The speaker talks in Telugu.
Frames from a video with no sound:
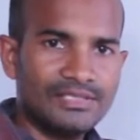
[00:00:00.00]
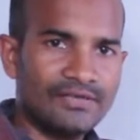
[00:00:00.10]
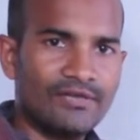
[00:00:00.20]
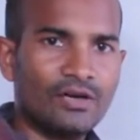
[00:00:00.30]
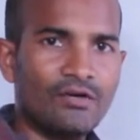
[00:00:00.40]

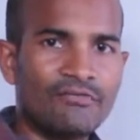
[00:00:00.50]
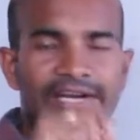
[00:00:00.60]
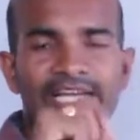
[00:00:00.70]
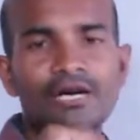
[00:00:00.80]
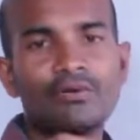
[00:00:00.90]
చివరిలో
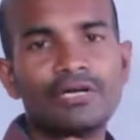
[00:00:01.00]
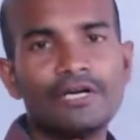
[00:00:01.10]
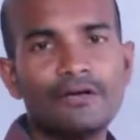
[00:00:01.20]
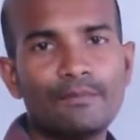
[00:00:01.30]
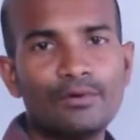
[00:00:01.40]
వేడిగా
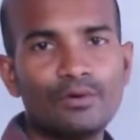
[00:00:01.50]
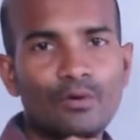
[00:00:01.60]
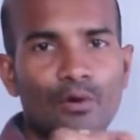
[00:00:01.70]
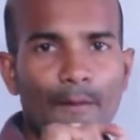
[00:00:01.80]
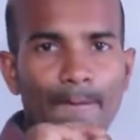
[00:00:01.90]
ఉండేటప్పుడు
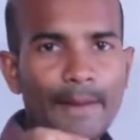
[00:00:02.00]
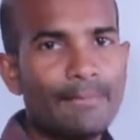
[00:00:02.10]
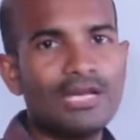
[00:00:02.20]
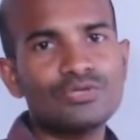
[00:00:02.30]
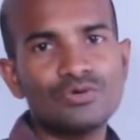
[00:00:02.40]

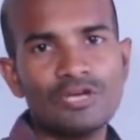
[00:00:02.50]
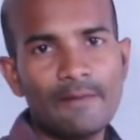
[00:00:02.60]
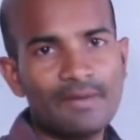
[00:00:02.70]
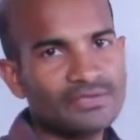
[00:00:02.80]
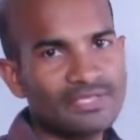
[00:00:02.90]
పిప్పల
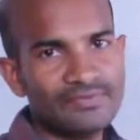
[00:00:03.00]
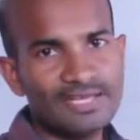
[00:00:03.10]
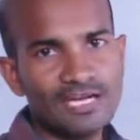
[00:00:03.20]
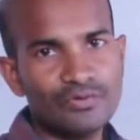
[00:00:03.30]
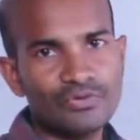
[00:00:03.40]
చూనాన్ని మనం
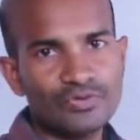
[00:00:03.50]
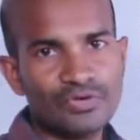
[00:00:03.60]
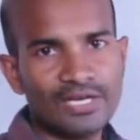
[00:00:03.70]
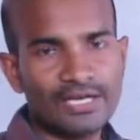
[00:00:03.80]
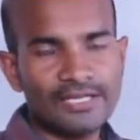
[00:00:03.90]
సిద్ధంగా
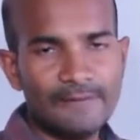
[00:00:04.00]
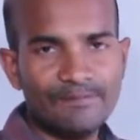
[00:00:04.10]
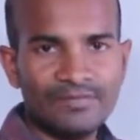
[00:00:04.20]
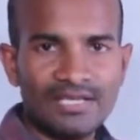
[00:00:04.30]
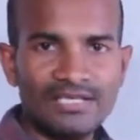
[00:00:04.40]
ఉంచుకున్నాం కదా
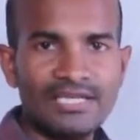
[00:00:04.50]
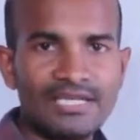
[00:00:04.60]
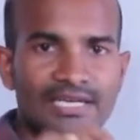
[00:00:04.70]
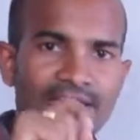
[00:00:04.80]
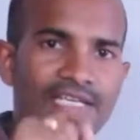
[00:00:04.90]
ఇది
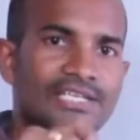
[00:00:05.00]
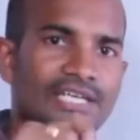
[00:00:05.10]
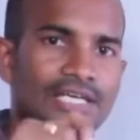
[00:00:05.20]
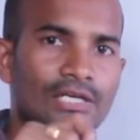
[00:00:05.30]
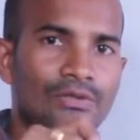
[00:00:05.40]
రెండు
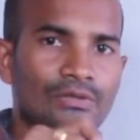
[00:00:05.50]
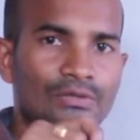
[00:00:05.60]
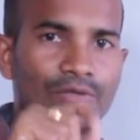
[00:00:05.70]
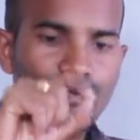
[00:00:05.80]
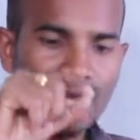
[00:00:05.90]
చిటికలు
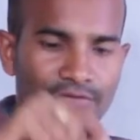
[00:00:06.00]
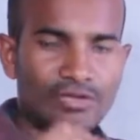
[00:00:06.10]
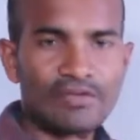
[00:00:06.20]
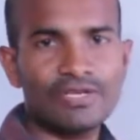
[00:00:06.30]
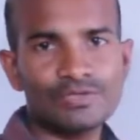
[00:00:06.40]

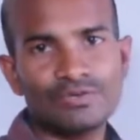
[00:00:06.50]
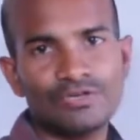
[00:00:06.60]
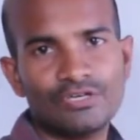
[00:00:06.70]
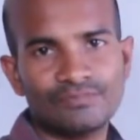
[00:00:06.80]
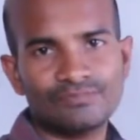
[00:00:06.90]
అందులో
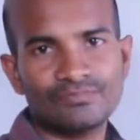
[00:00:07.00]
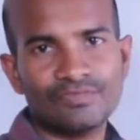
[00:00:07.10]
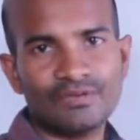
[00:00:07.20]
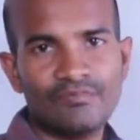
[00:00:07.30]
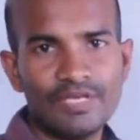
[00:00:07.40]
వేసుకుంటాం
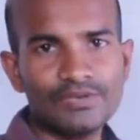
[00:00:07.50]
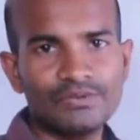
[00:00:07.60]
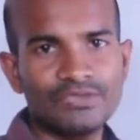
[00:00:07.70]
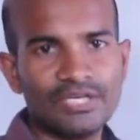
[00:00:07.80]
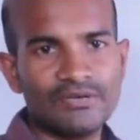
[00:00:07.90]

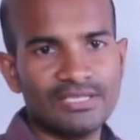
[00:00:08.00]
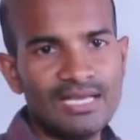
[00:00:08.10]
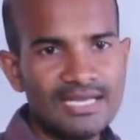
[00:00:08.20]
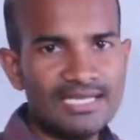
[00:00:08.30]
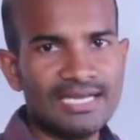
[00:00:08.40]
వేసుకున్న తర్వాత
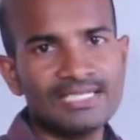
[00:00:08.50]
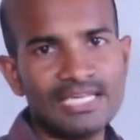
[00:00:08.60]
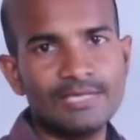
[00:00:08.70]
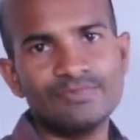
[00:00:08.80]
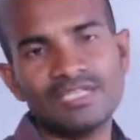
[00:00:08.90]
ఈ
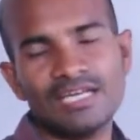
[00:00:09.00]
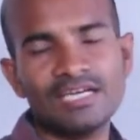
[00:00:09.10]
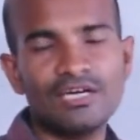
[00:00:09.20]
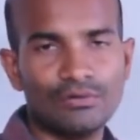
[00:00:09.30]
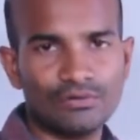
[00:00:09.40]
కషాయం
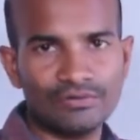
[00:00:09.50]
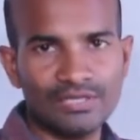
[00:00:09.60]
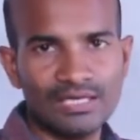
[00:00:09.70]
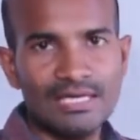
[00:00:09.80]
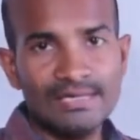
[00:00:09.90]
చల్లగా
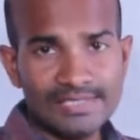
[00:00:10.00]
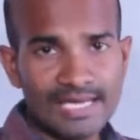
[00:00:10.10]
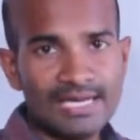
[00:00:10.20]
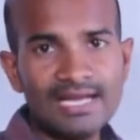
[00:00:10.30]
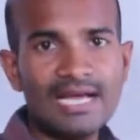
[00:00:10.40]
అవుతుంది
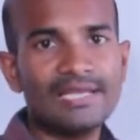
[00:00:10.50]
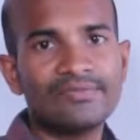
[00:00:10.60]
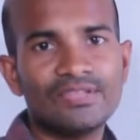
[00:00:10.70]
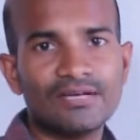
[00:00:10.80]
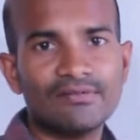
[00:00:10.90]
చల్లగా
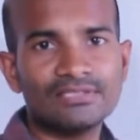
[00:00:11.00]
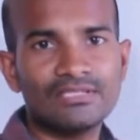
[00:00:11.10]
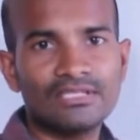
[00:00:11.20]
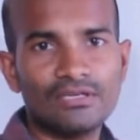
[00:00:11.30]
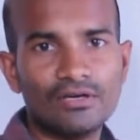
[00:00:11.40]
అయిన తర్వాత
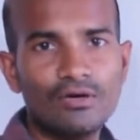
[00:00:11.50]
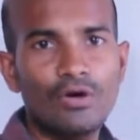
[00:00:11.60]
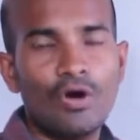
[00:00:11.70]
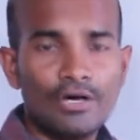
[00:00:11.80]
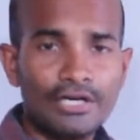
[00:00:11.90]
దీంట్లో
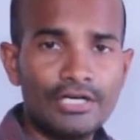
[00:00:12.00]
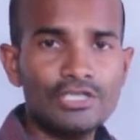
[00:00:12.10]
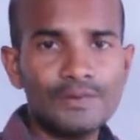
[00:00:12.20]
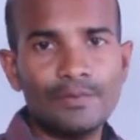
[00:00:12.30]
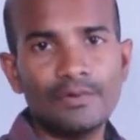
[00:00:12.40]
రెండు
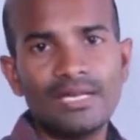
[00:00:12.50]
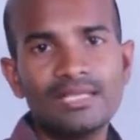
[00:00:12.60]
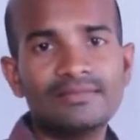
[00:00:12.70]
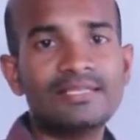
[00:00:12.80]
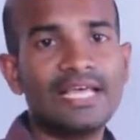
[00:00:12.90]
స్పూన్ల
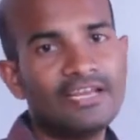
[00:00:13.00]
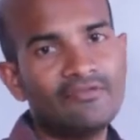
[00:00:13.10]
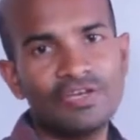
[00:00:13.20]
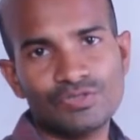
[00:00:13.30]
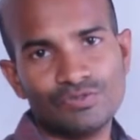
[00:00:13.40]

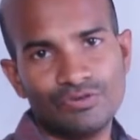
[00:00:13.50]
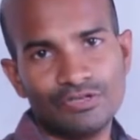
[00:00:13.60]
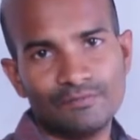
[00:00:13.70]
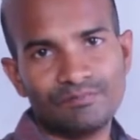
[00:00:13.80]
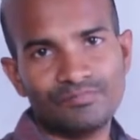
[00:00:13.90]
తేనె వేసుకుంటాం